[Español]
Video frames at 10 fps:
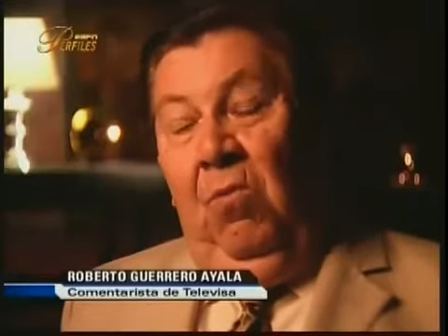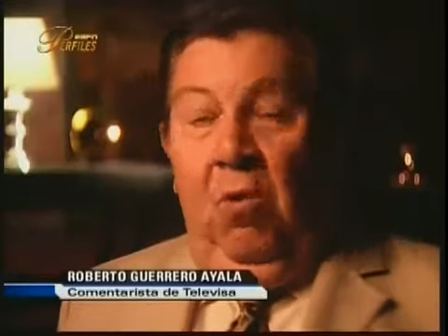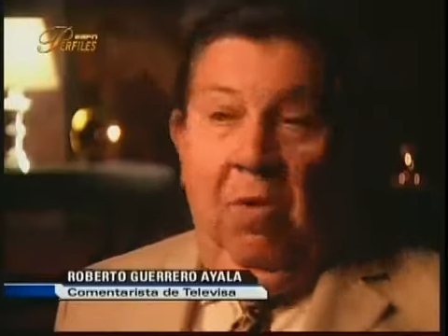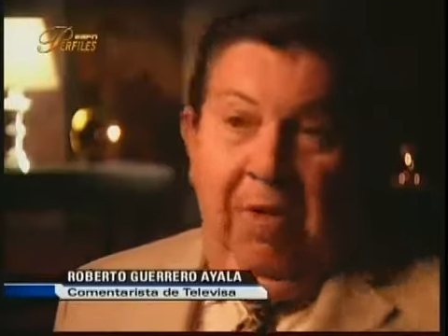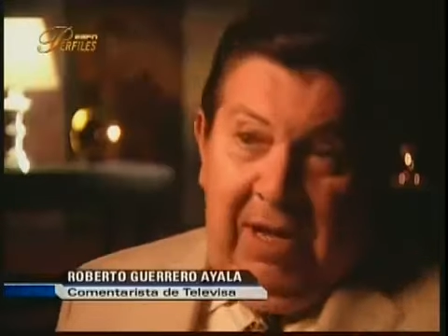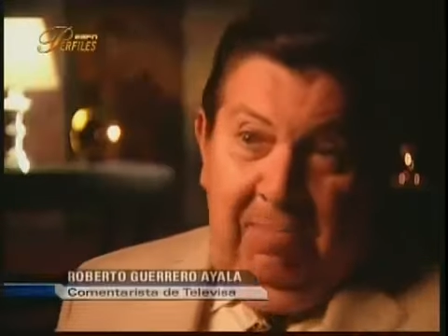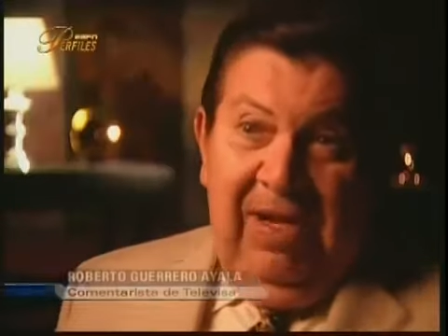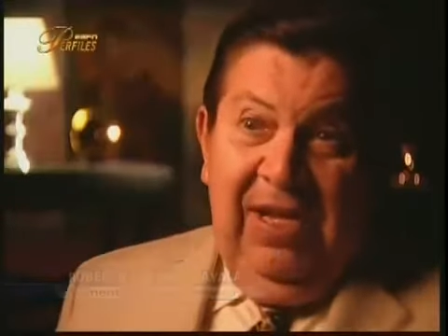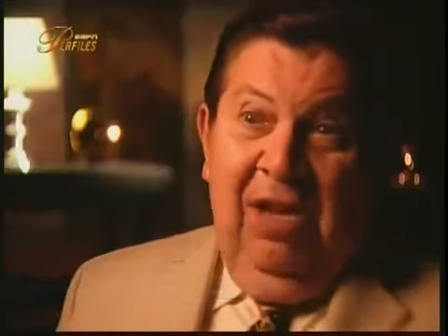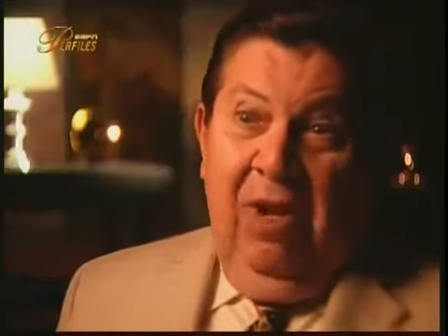lo habían
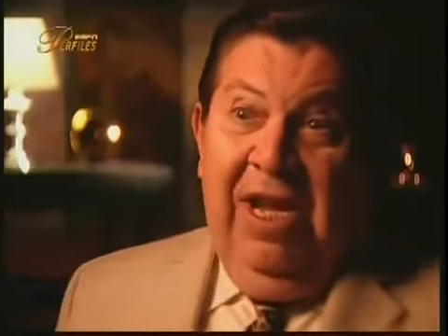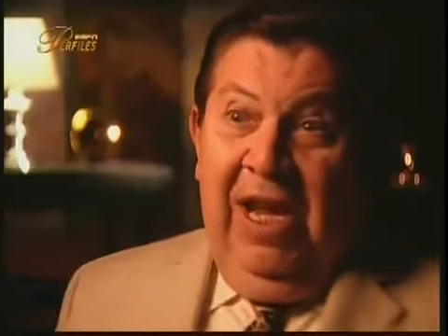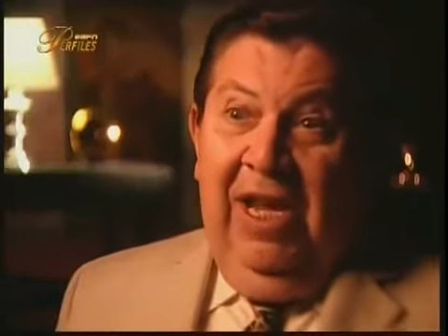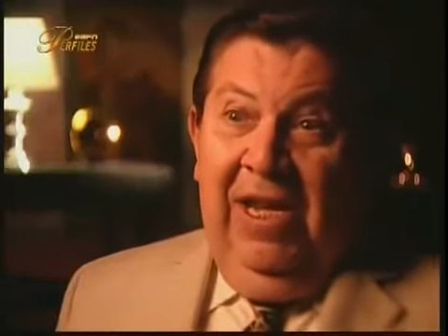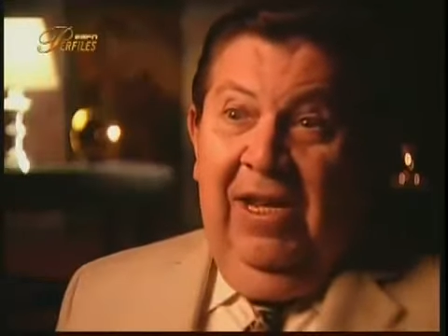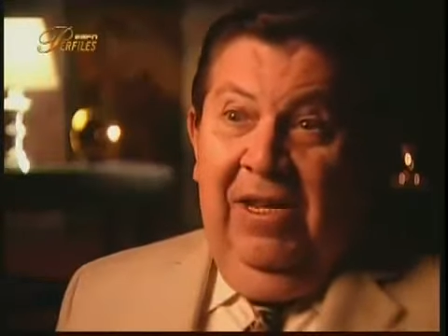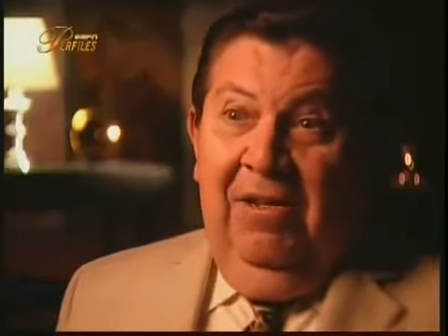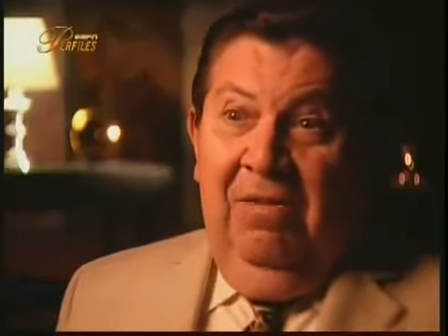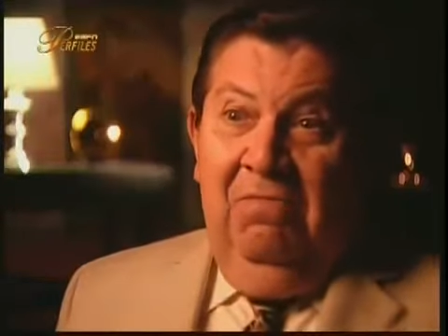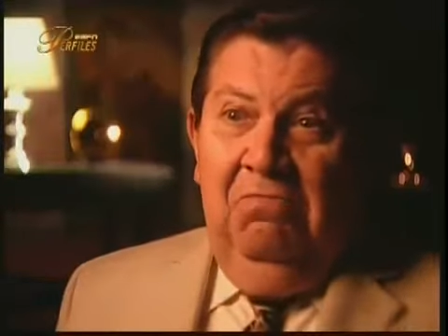empatado allá.
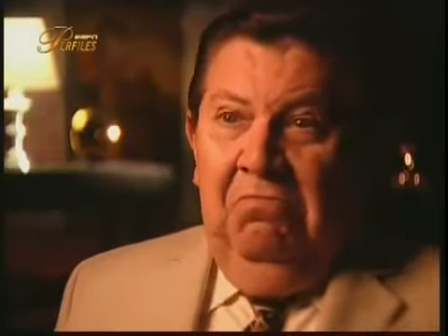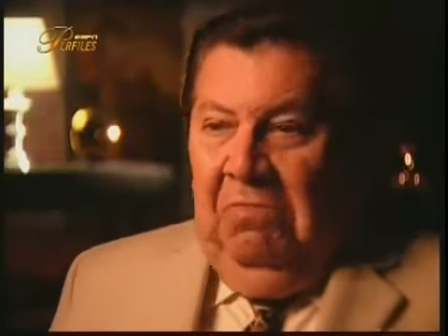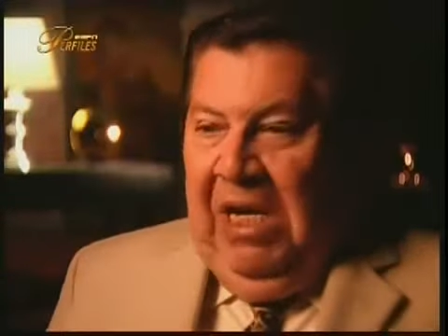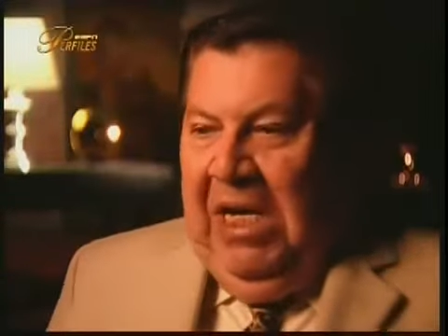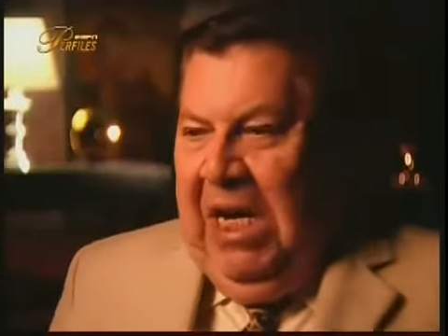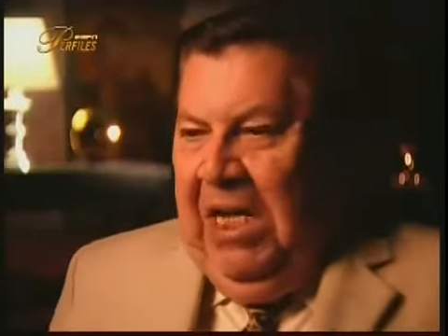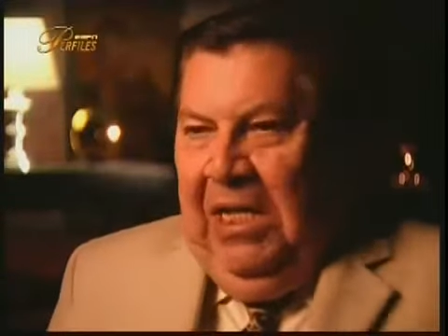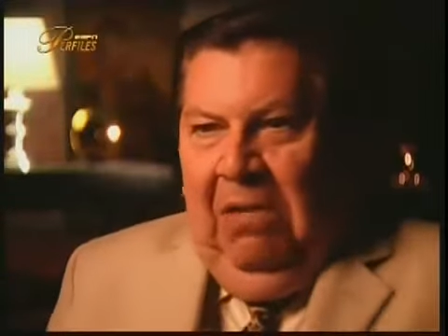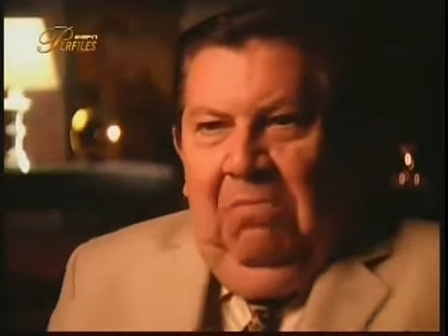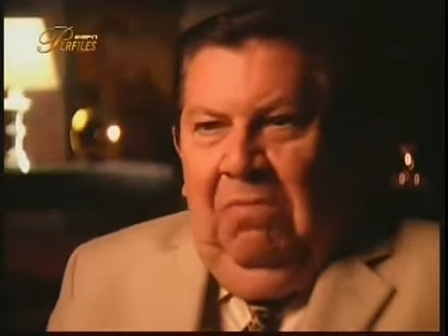En
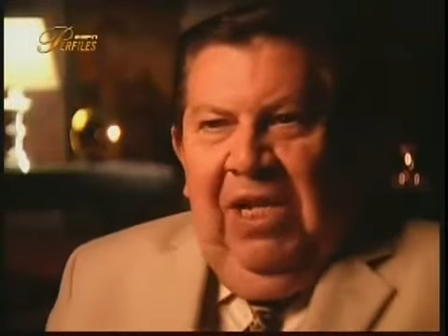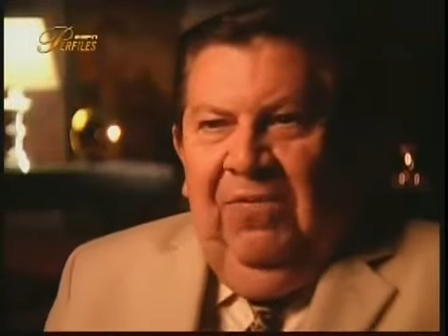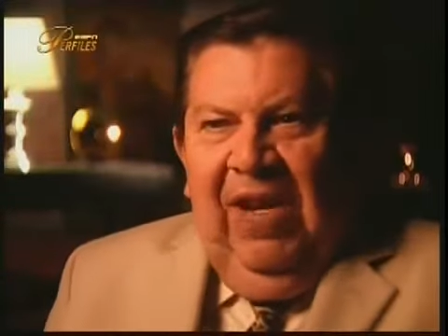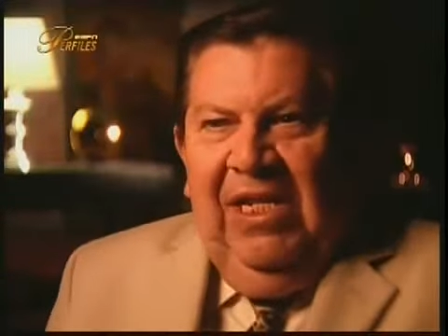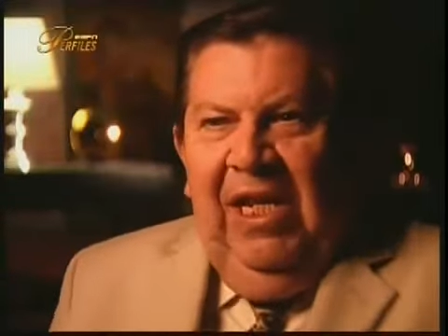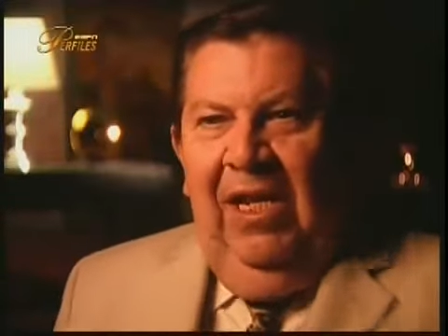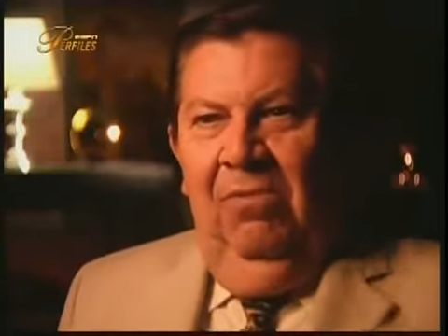casa es fácil.